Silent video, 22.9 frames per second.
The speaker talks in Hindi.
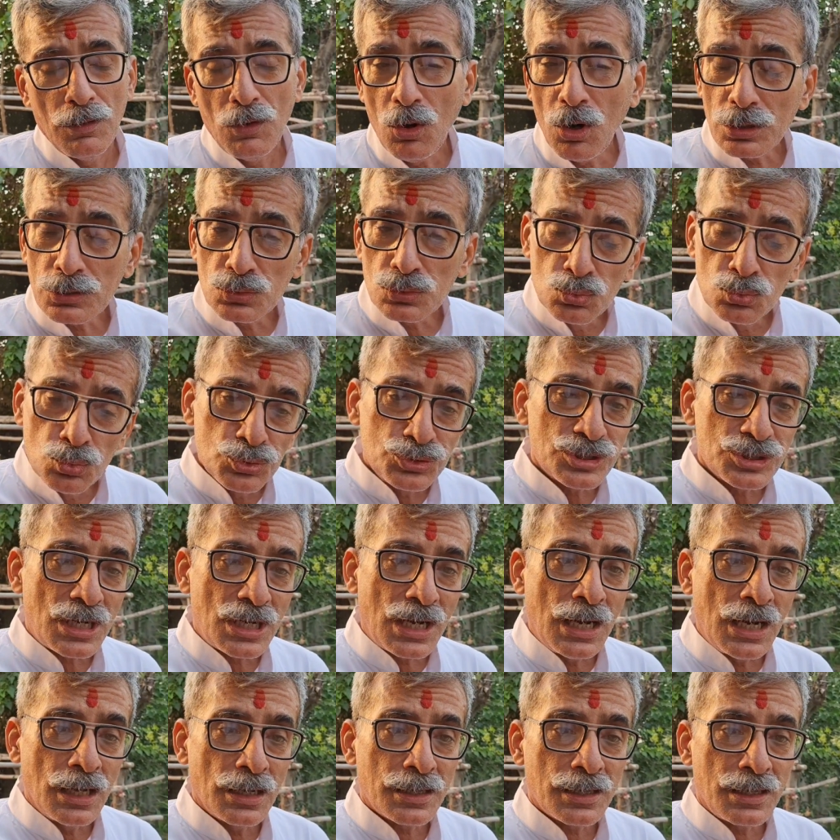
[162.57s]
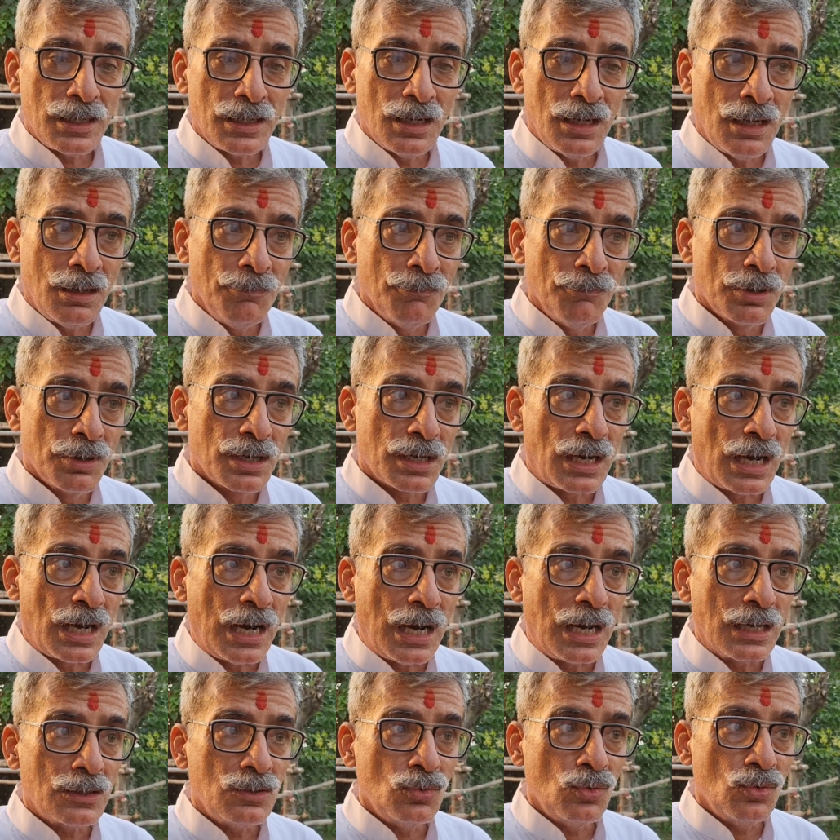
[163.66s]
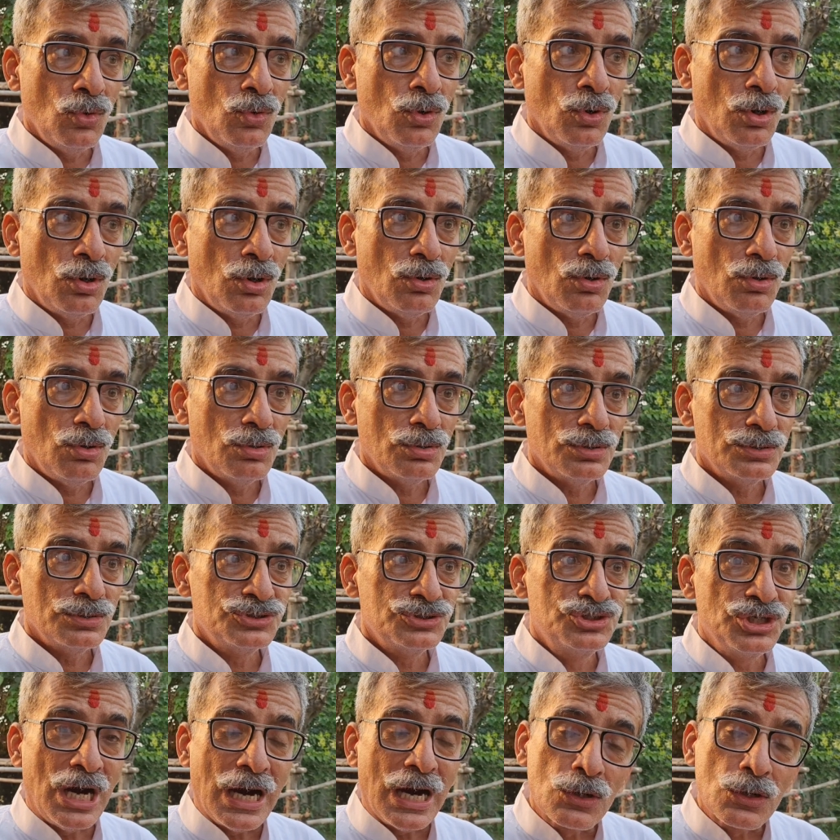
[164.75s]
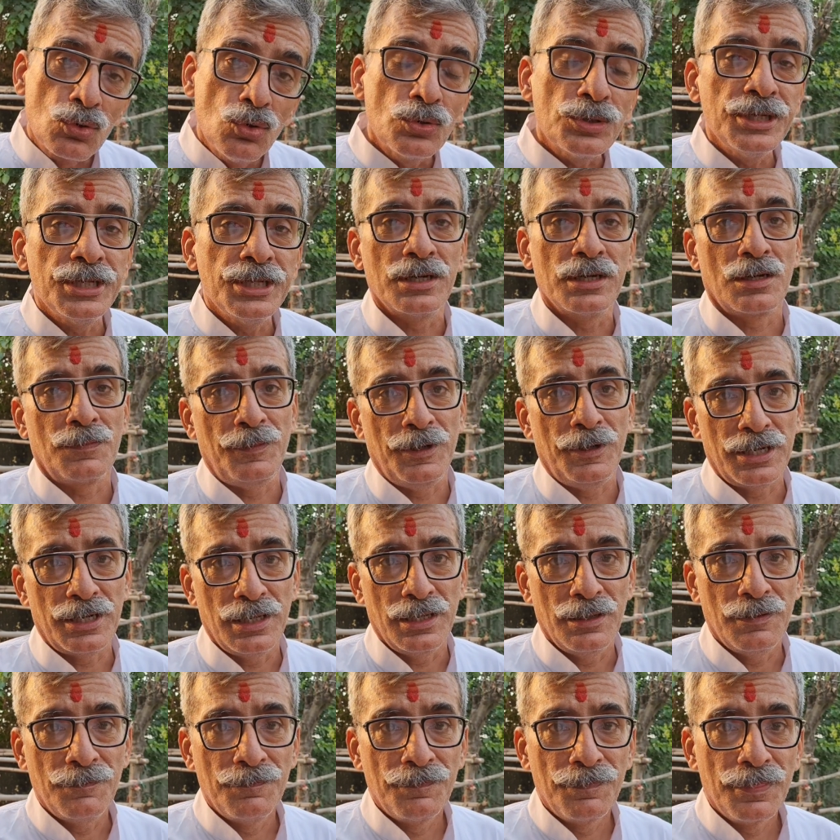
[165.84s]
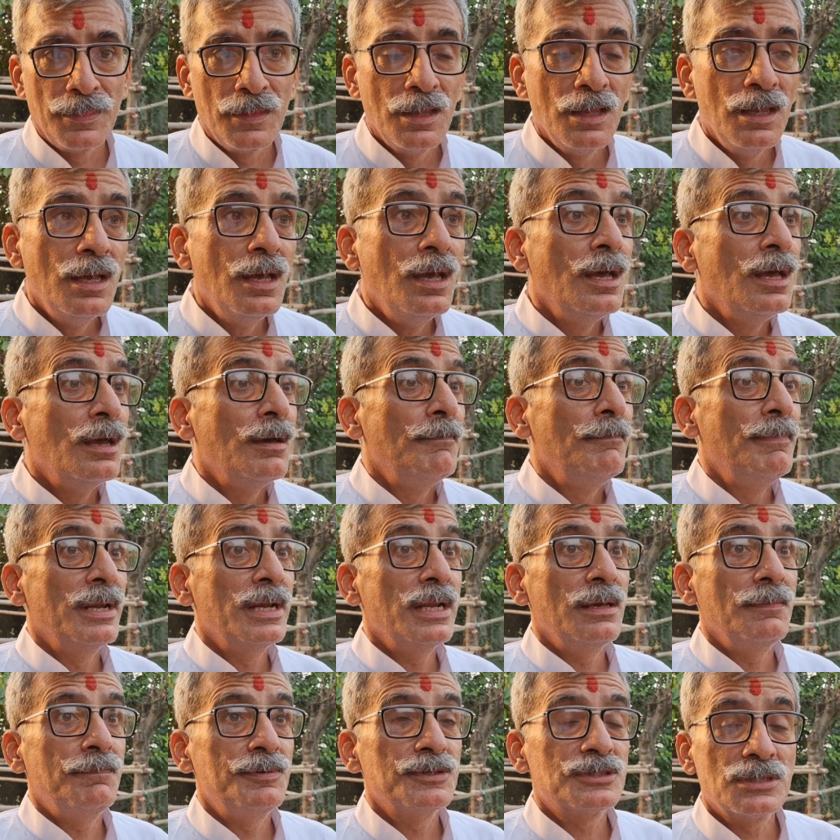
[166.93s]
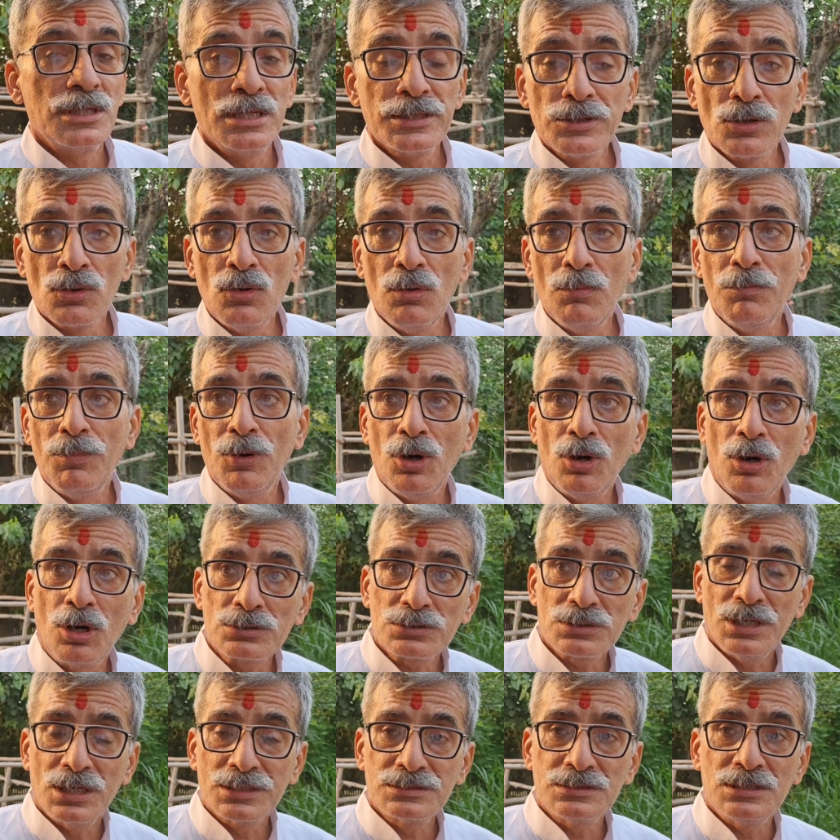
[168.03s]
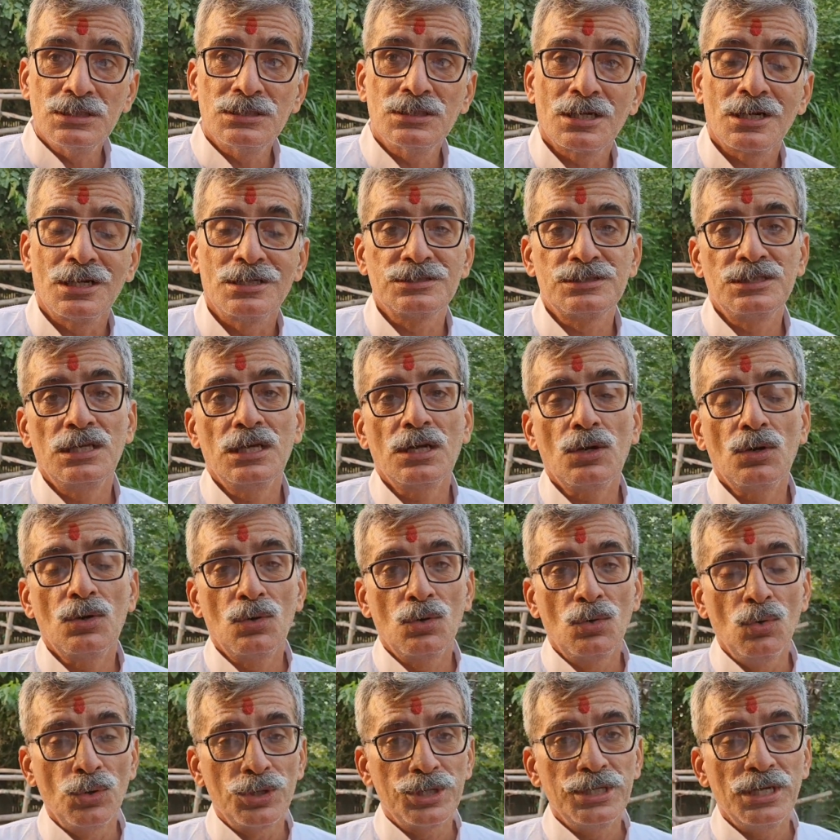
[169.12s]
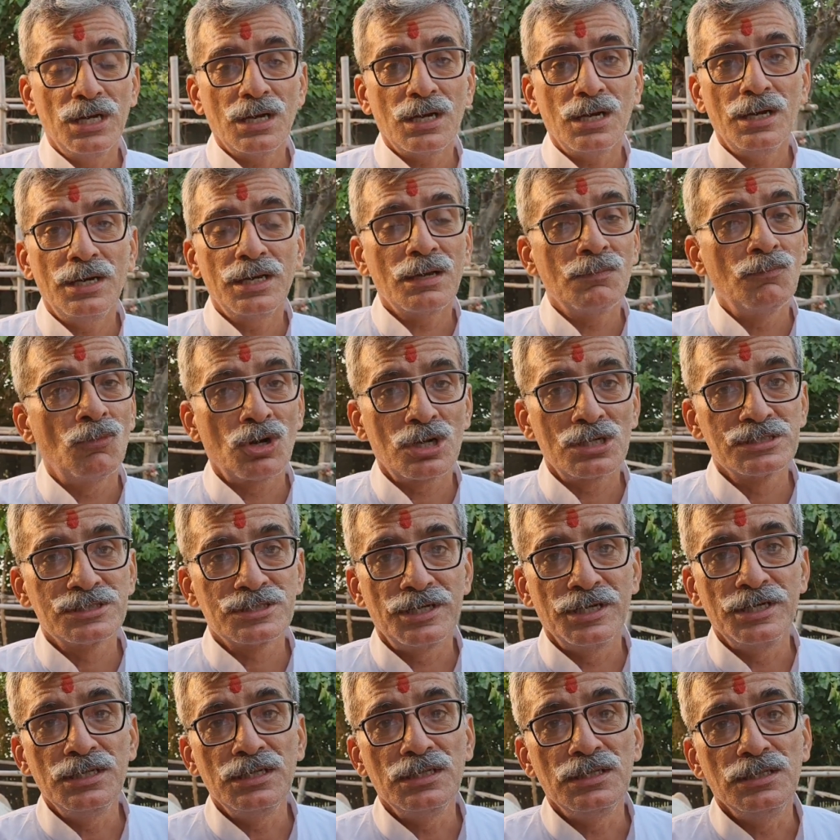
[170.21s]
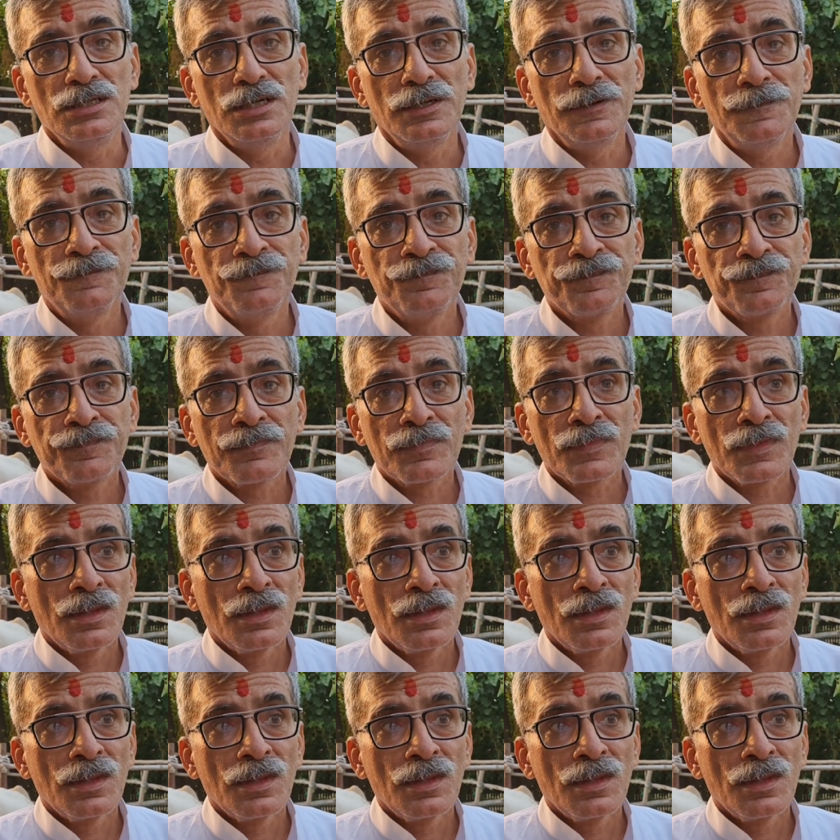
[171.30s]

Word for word: और दूसरा कि हम ग्राहक को जागरूक नहीं कर पा रहे हैं हम्म, हम्म। मैंने पिछले दिनों बहुत अच्छी तरह से कोरिया का एक मॉडल स्टडी किया जी